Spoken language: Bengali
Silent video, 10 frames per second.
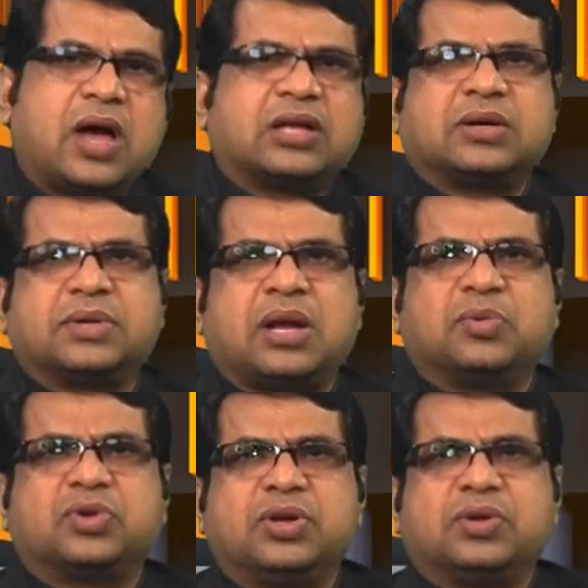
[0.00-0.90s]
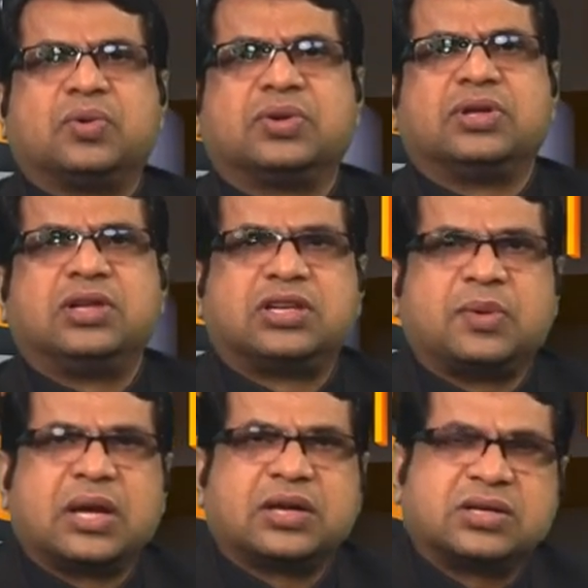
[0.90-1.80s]
আজ আমাদের আমন্ত্রিত অতিথি
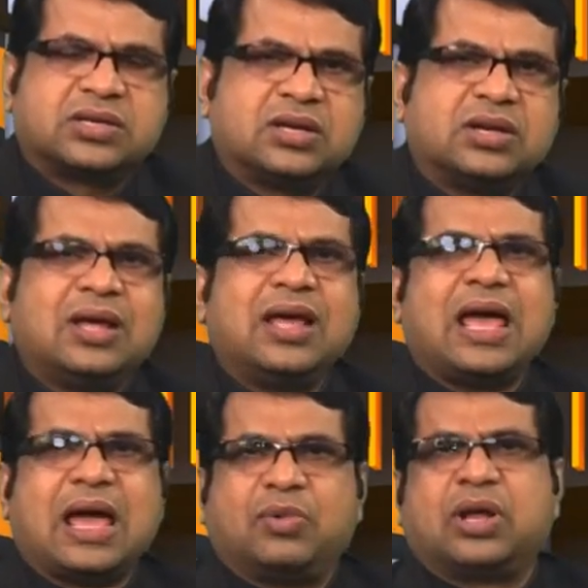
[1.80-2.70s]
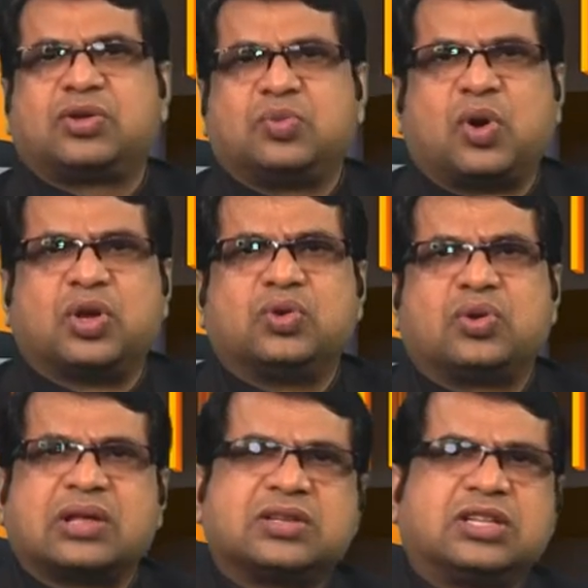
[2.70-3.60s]
হিসেবে এসেছেন এমন একজন বরেণ্য
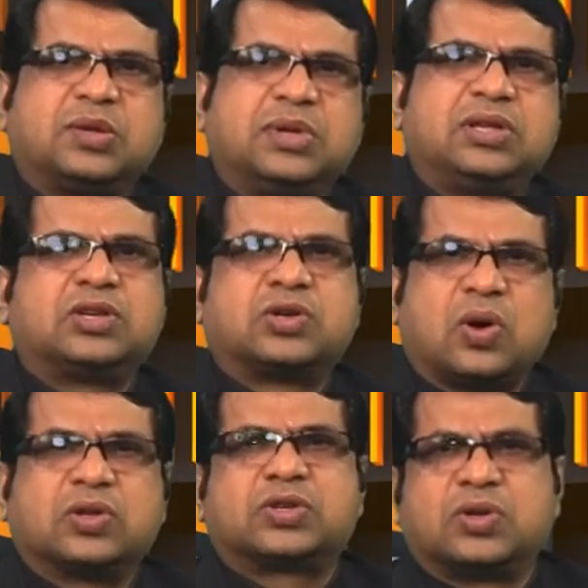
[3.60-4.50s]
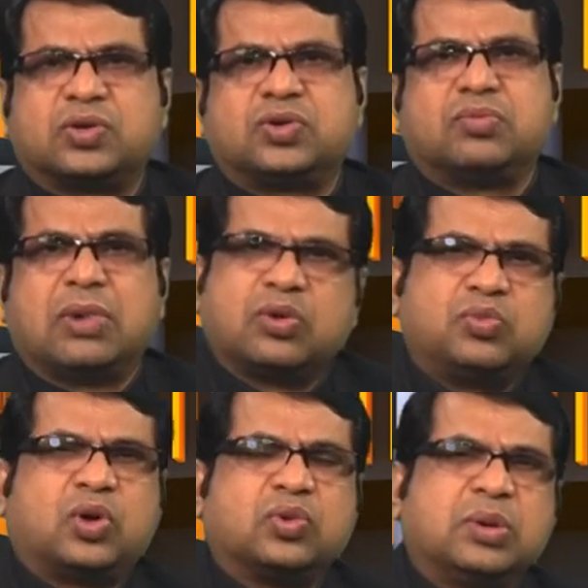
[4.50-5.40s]
রাজনীতিবিদ সৎ সজ্জন
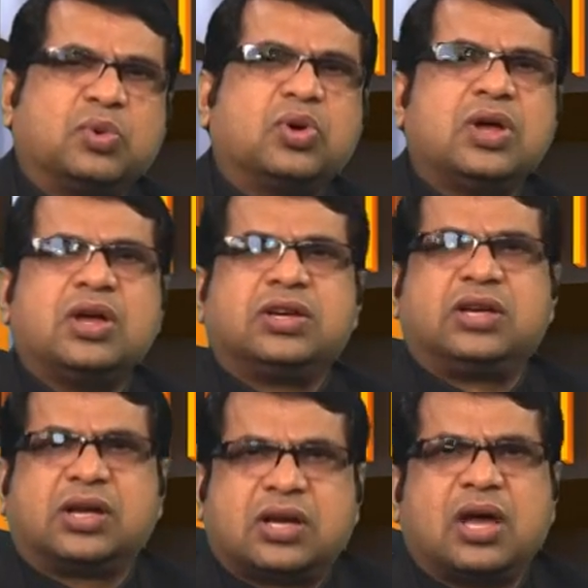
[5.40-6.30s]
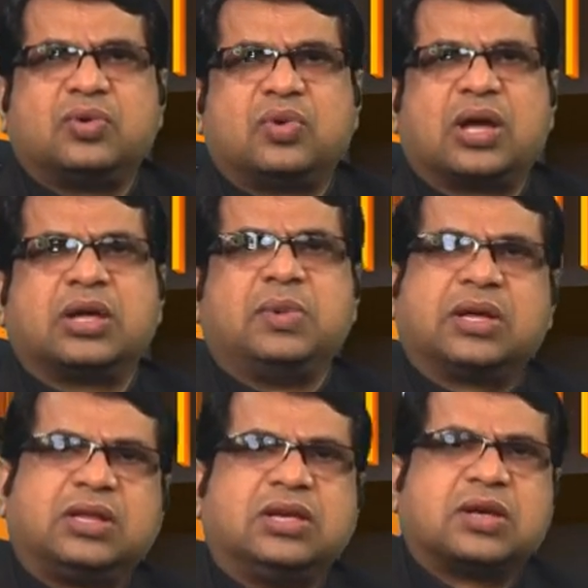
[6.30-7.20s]
মানবদরদী এবং শিক্ষানুরাগী
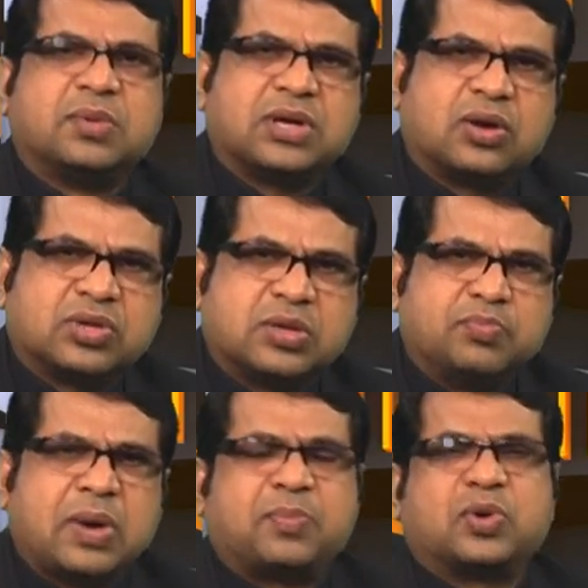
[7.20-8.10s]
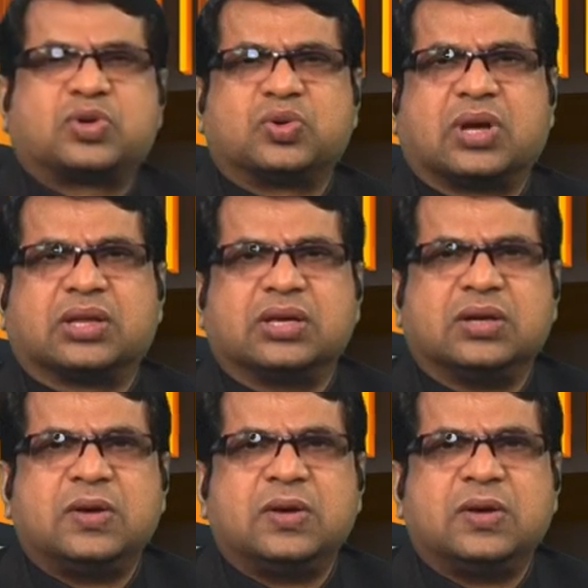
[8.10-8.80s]
ব্যক্তি হিসেবে যা রয়েছে ব্যাপক সুখ্যাতি